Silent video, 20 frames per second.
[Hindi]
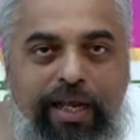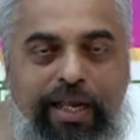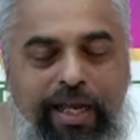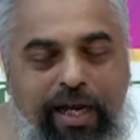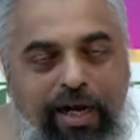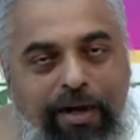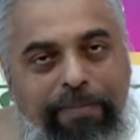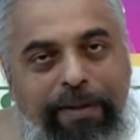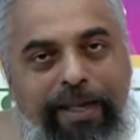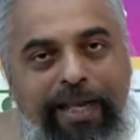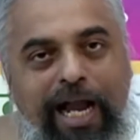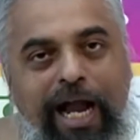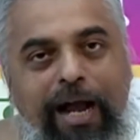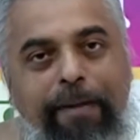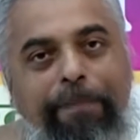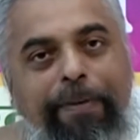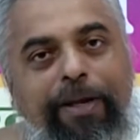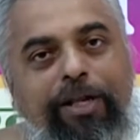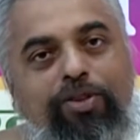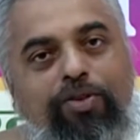कि अभी यहां
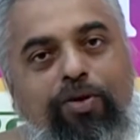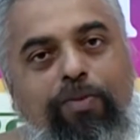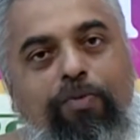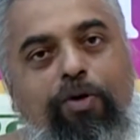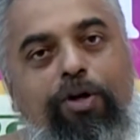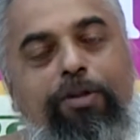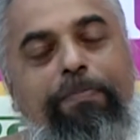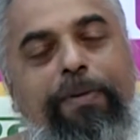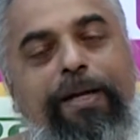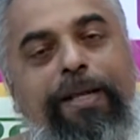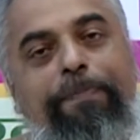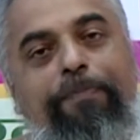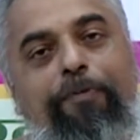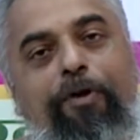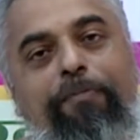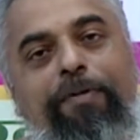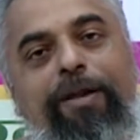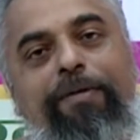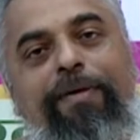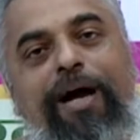पर तो बहुत बड़ी
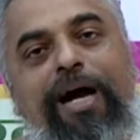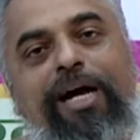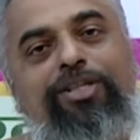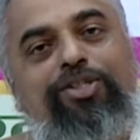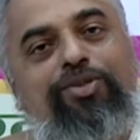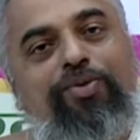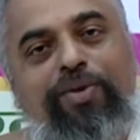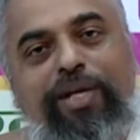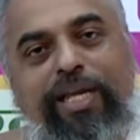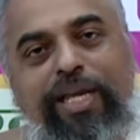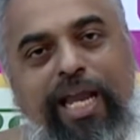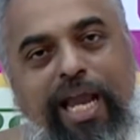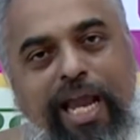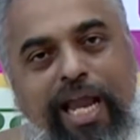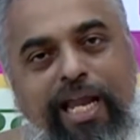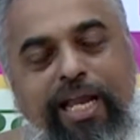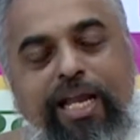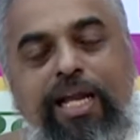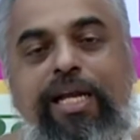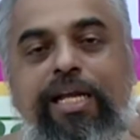प्रॉब्लम आ चुकी है